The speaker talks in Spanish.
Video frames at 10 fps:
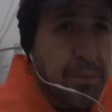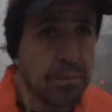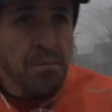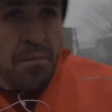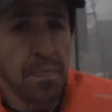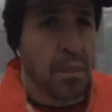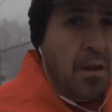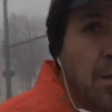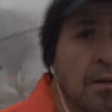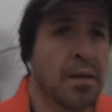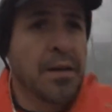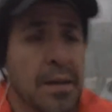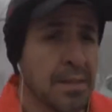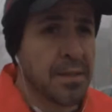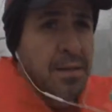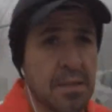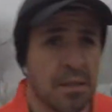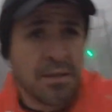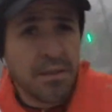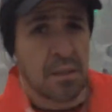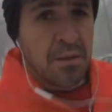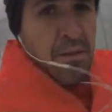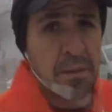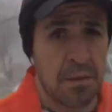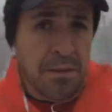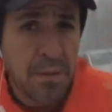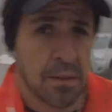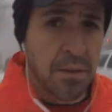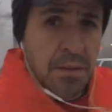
o no, ahí te vas a quedar ahí te vas a quedar.